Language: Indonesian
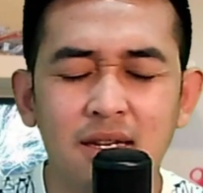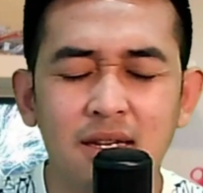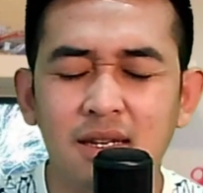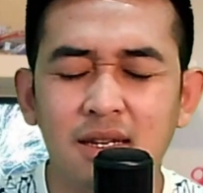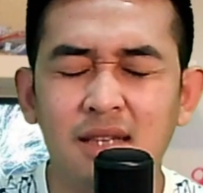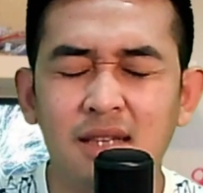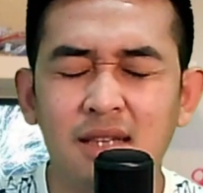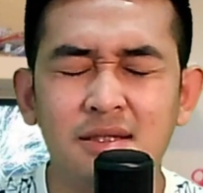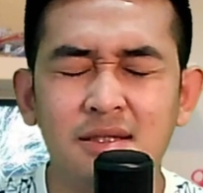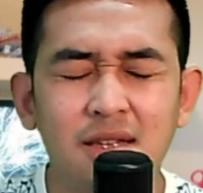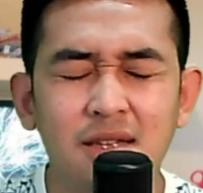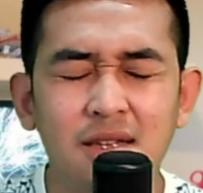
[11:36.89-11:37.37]

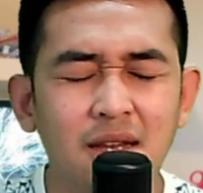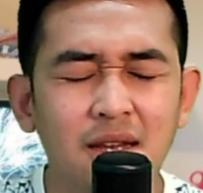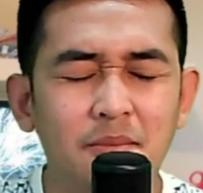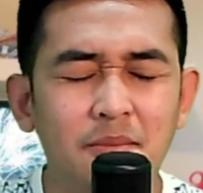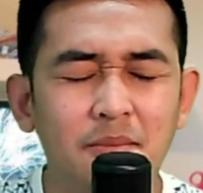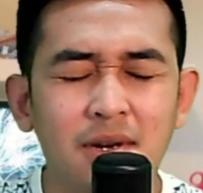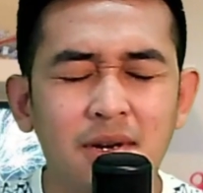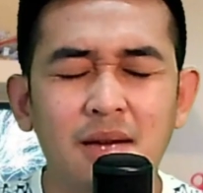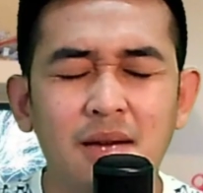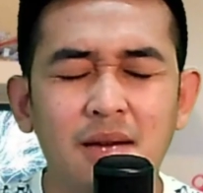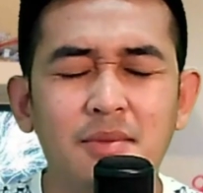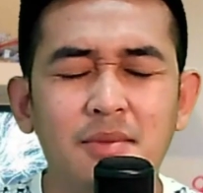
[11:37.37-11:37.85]
Dan tidak
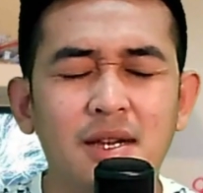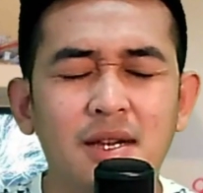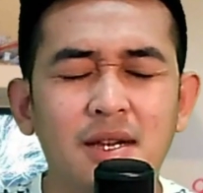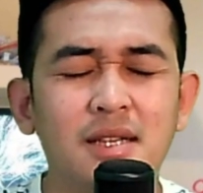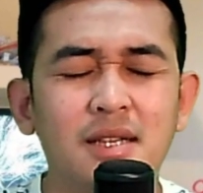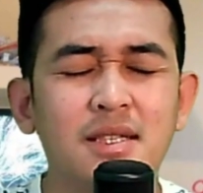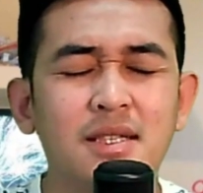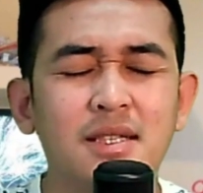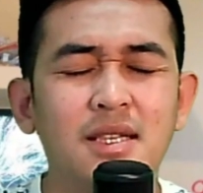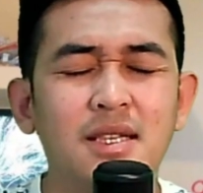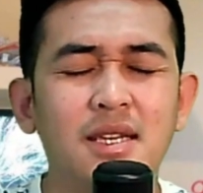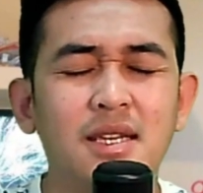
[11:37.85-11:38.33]
pernah
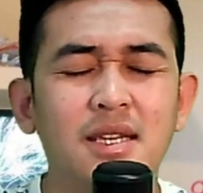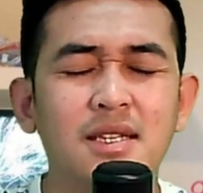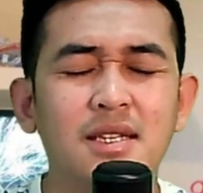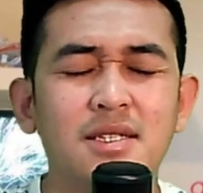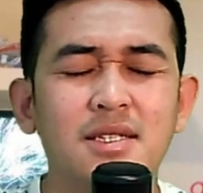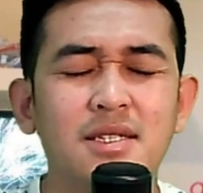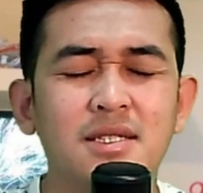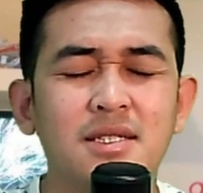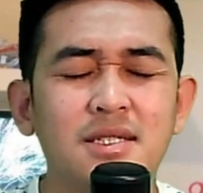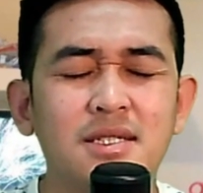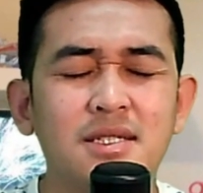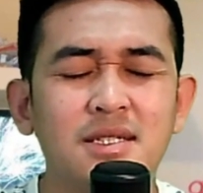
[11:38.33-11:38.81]
berhenti
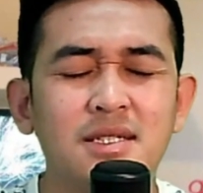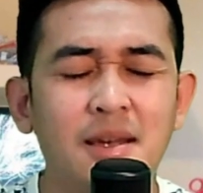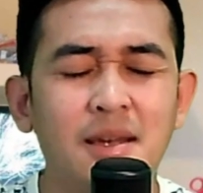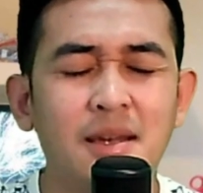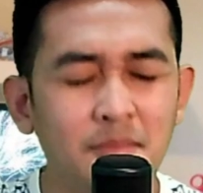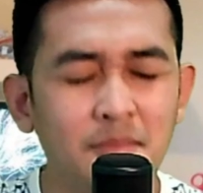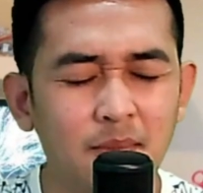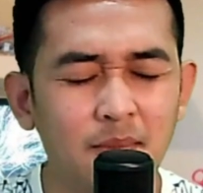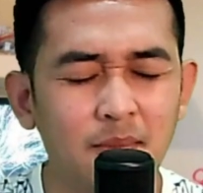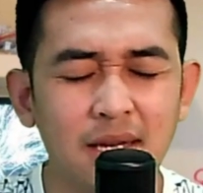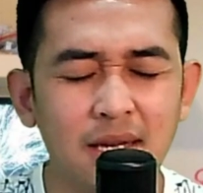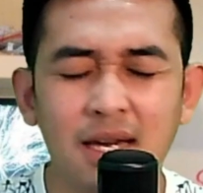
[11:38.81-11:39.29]

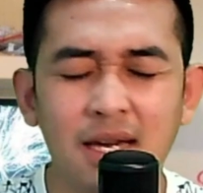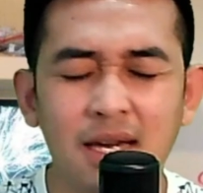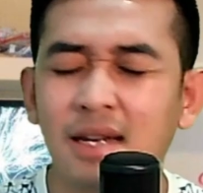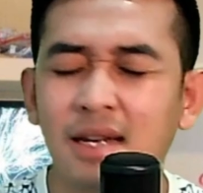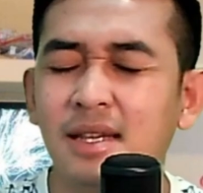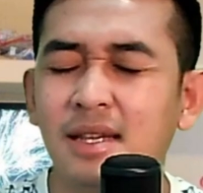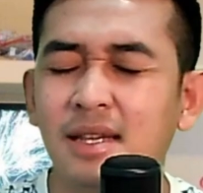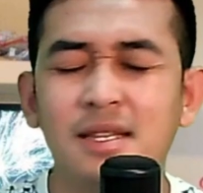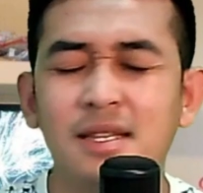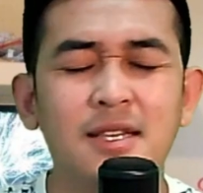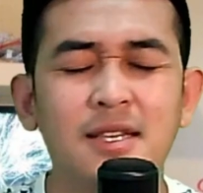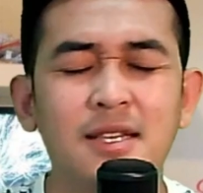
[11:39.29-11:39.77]
sampai
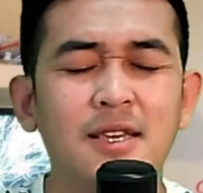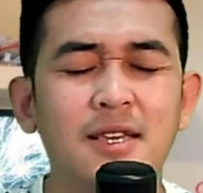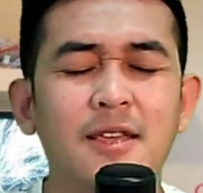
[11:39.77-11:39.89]
hari ini.